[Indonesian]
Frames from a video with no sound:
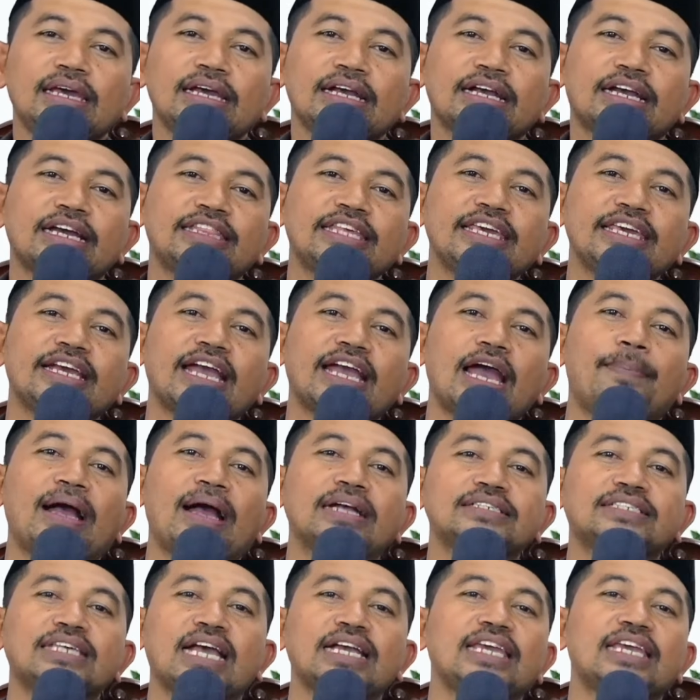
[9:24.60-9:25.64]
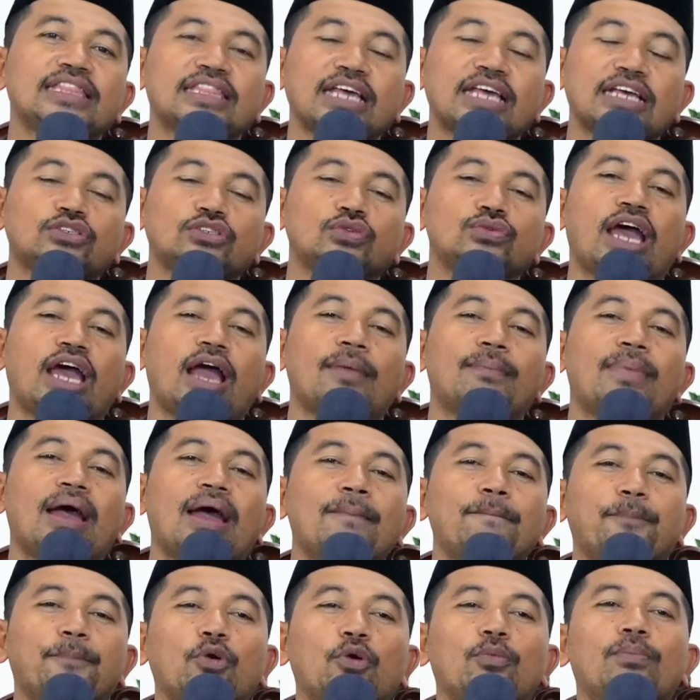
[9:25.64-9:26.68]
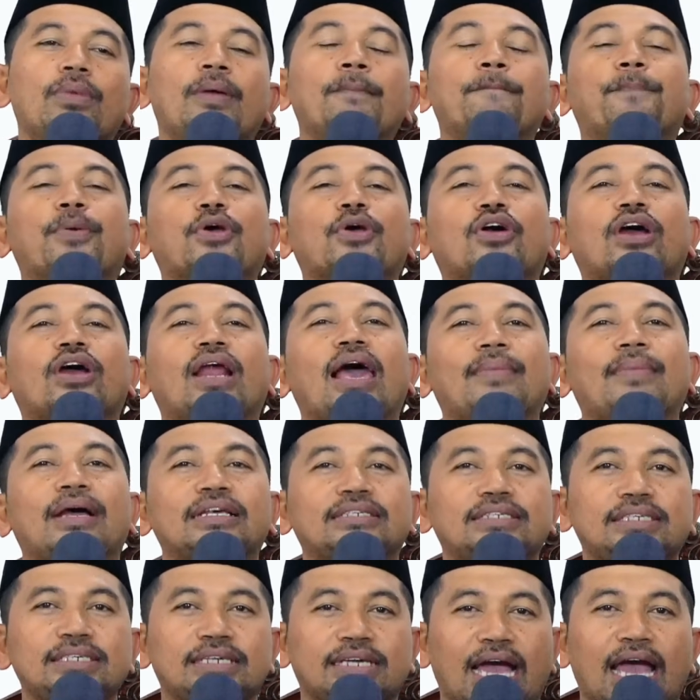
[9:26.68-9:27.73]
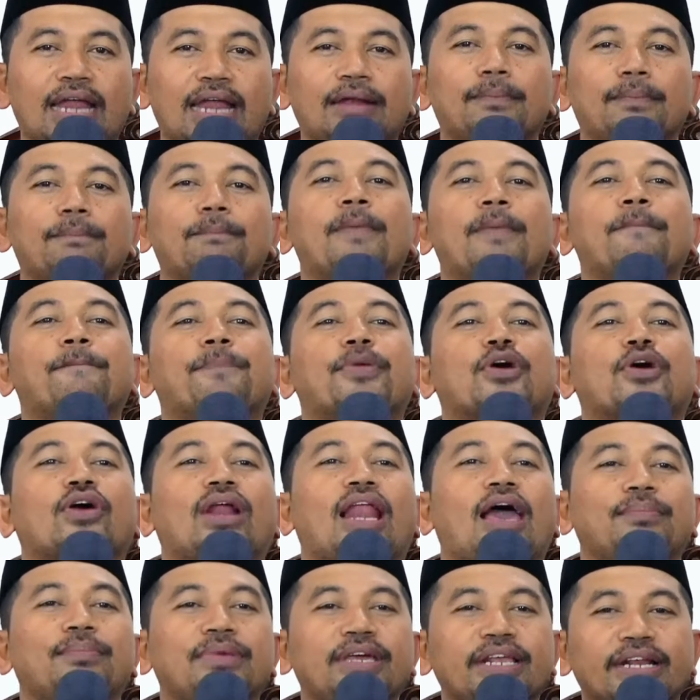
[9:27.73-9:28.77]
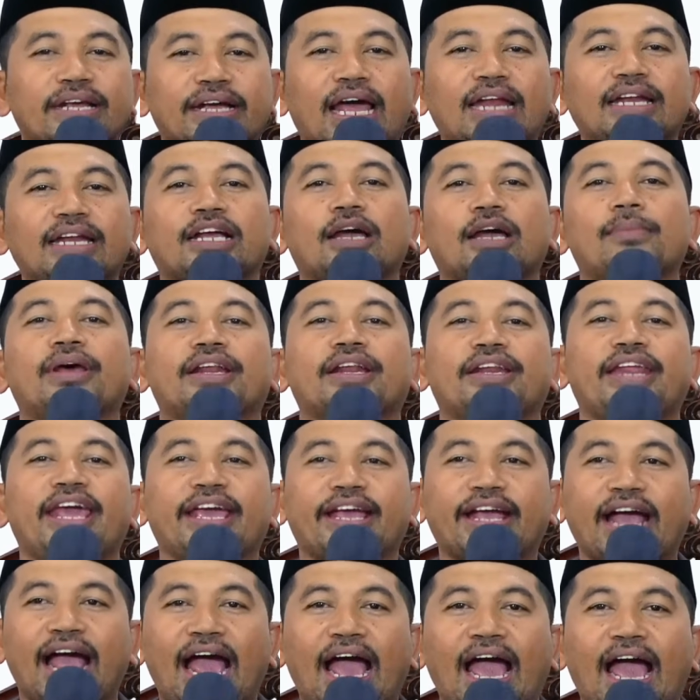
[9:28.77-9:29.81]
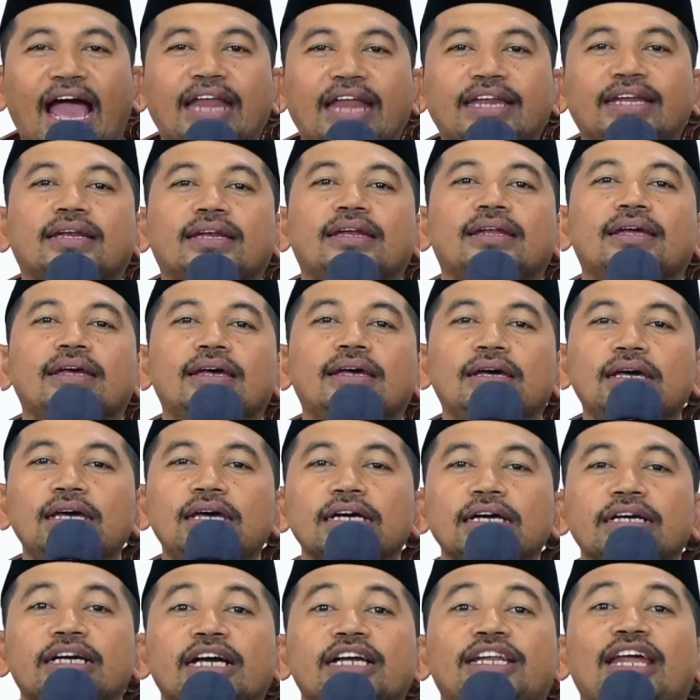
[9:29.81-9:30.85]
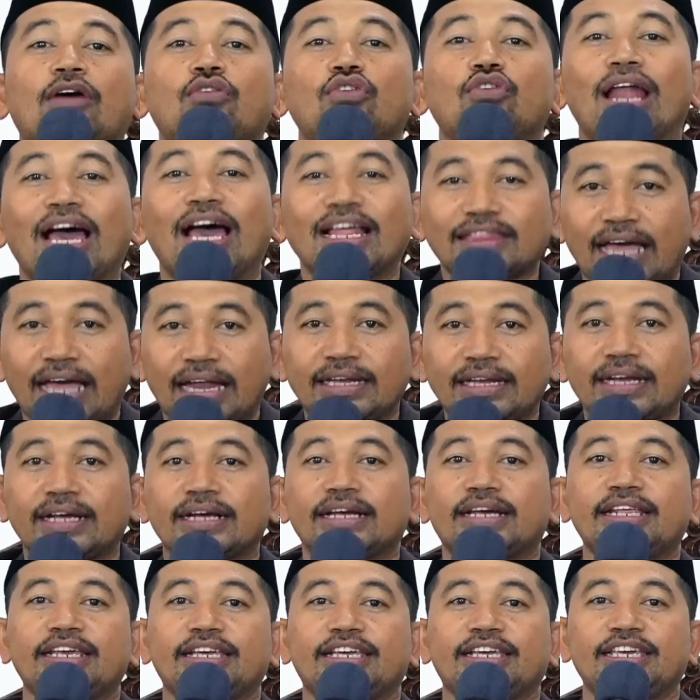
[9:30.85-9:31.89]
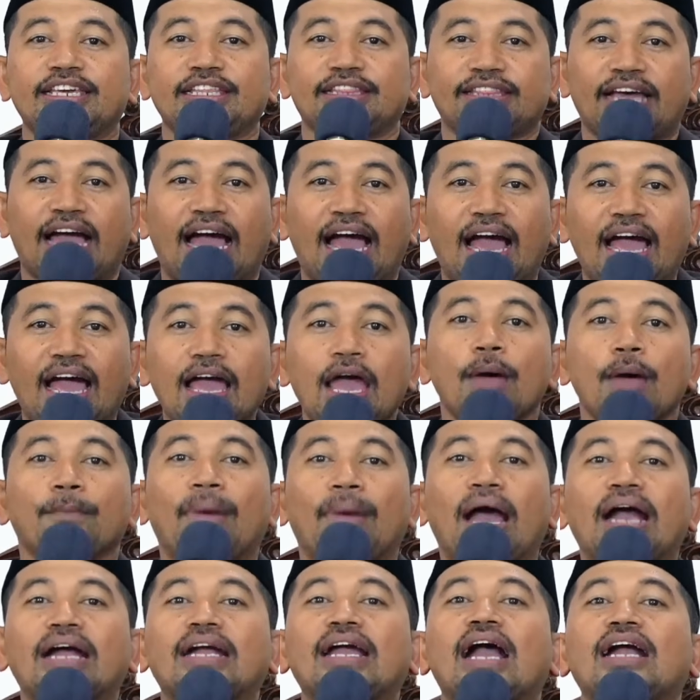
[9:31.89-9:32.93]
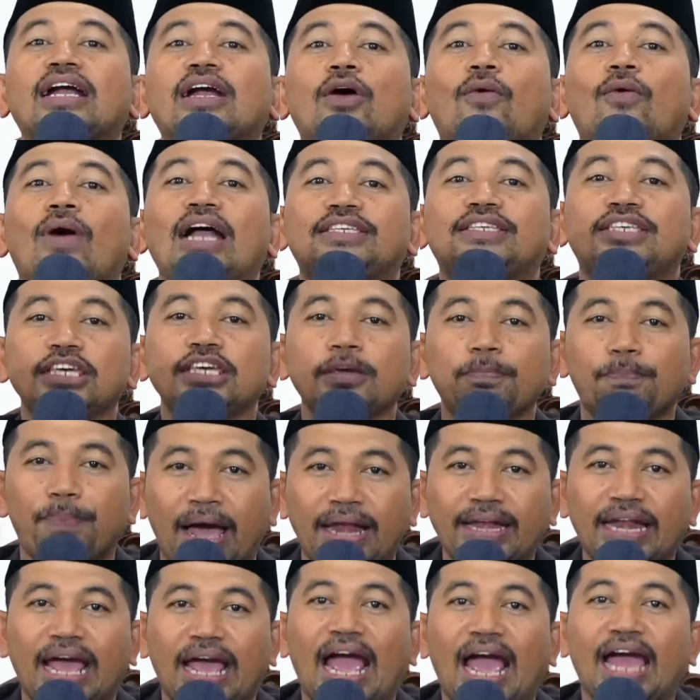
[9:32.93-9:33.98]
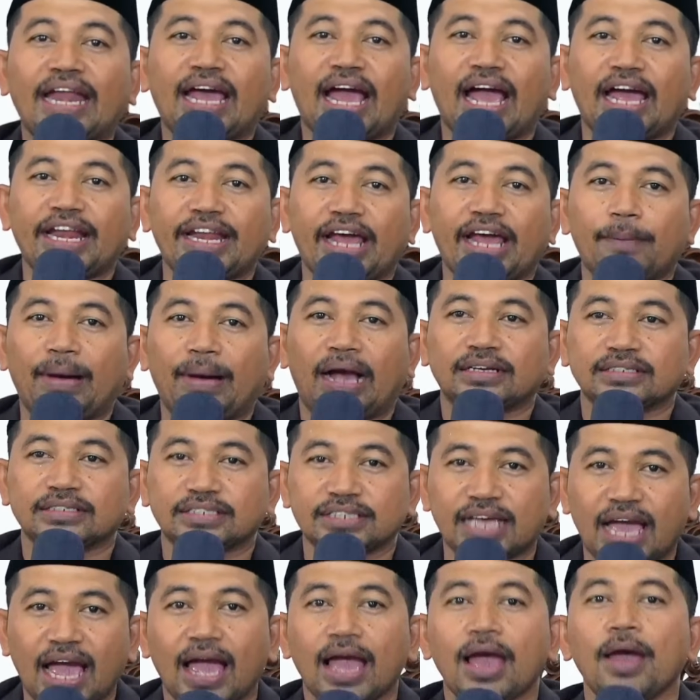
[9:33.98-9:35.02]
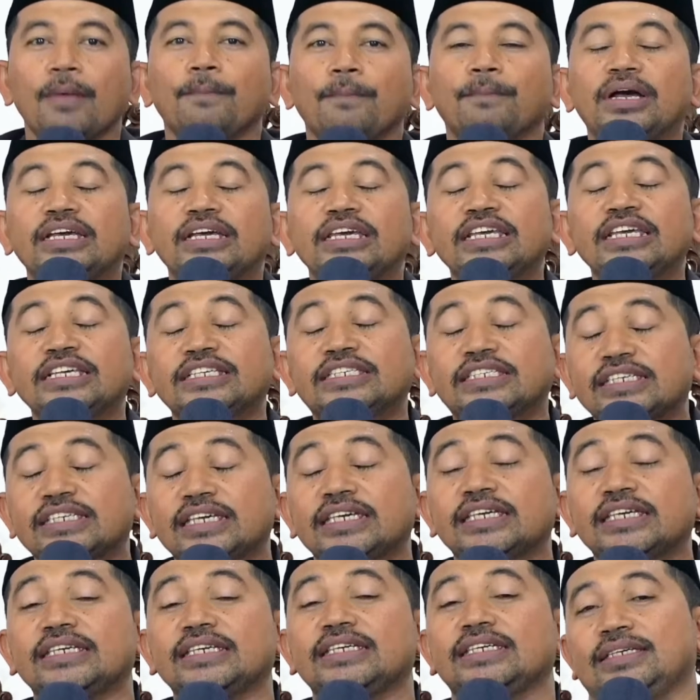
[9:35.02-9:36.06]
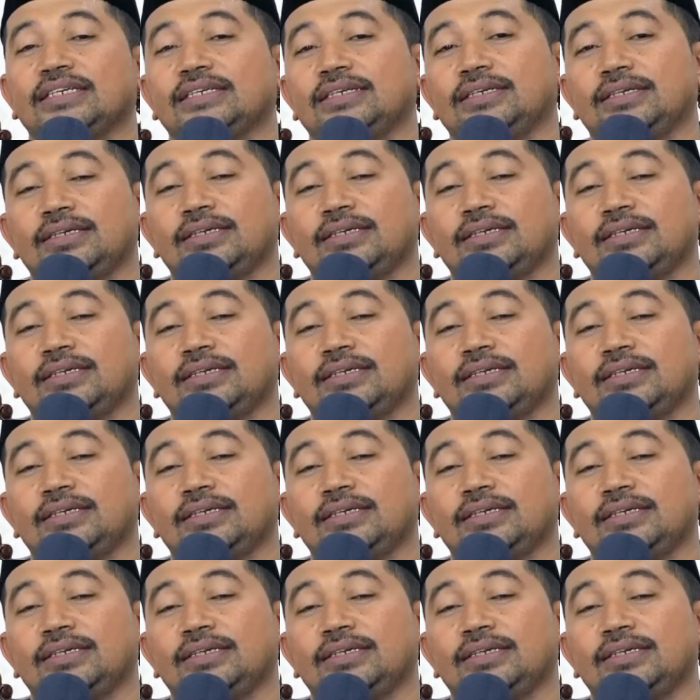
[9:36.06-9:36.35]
Ketika bangsa kita sudah mampu memproklamasikan, memproklamirkan kemerdekaan kedaulatan negeri kita, maka kewajiban anak-anak bangsa mengisi